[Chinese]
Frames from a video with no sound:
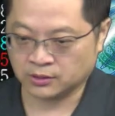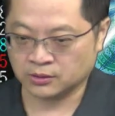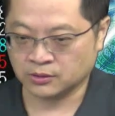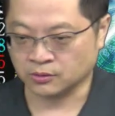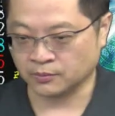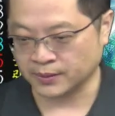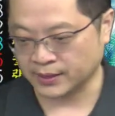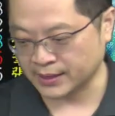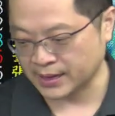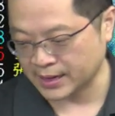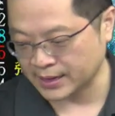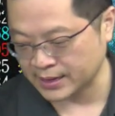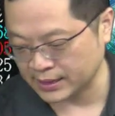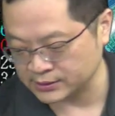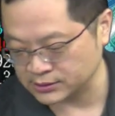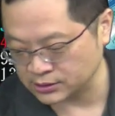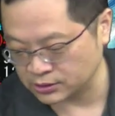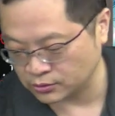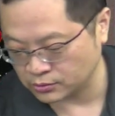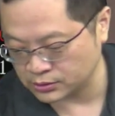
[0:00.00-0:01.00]
我们给大家看
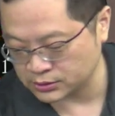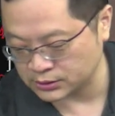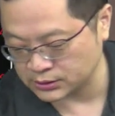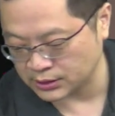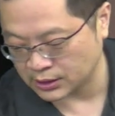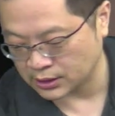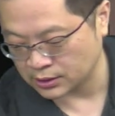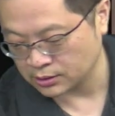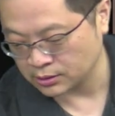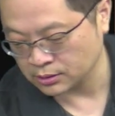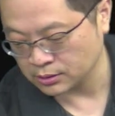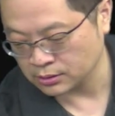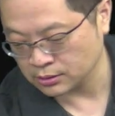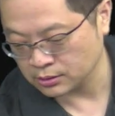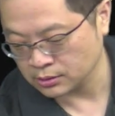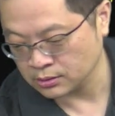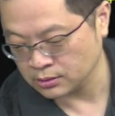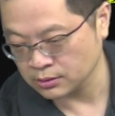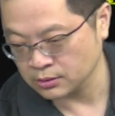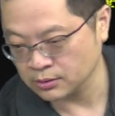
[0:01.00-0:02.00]
这东西啊。
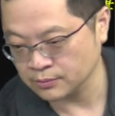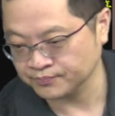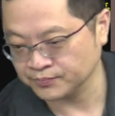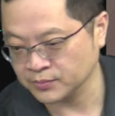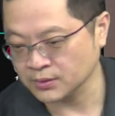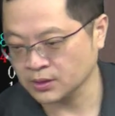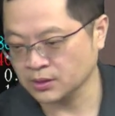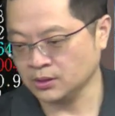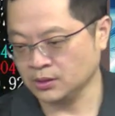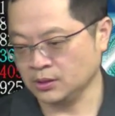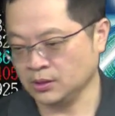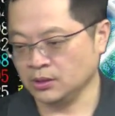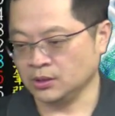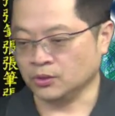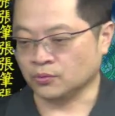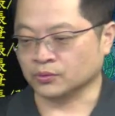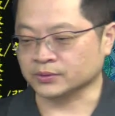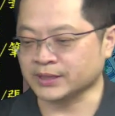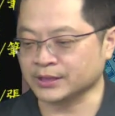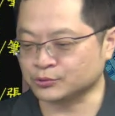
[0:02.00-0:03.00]

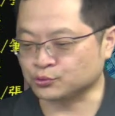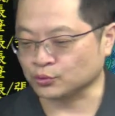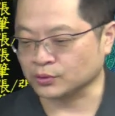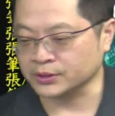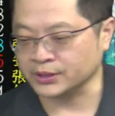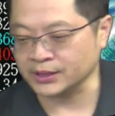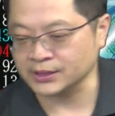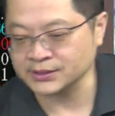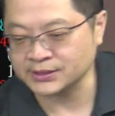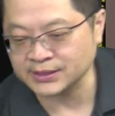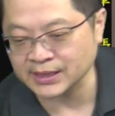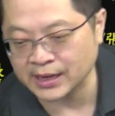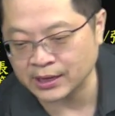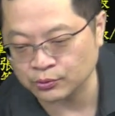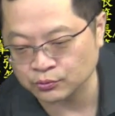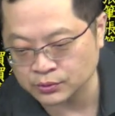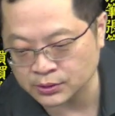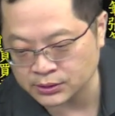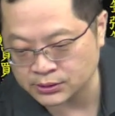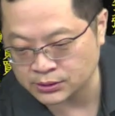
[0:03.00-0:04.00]
我在昨天下
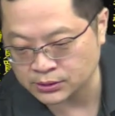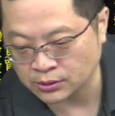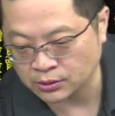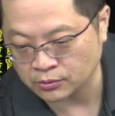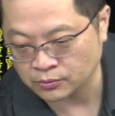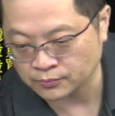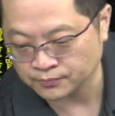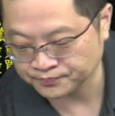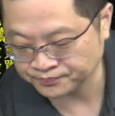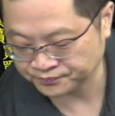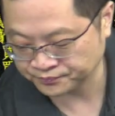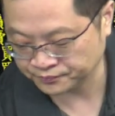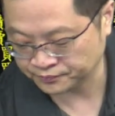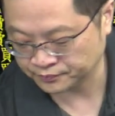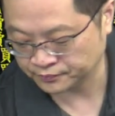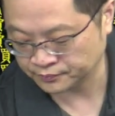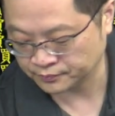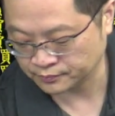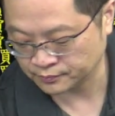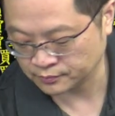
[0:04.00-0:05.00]
午的时候，
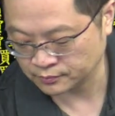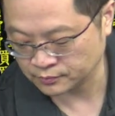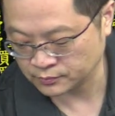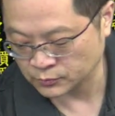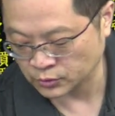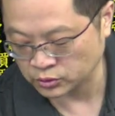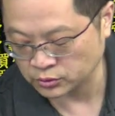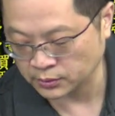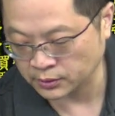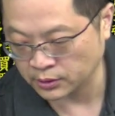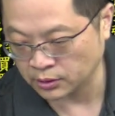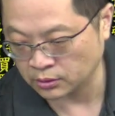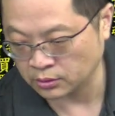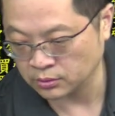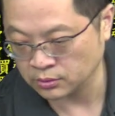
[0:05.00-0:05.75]
投资朋友。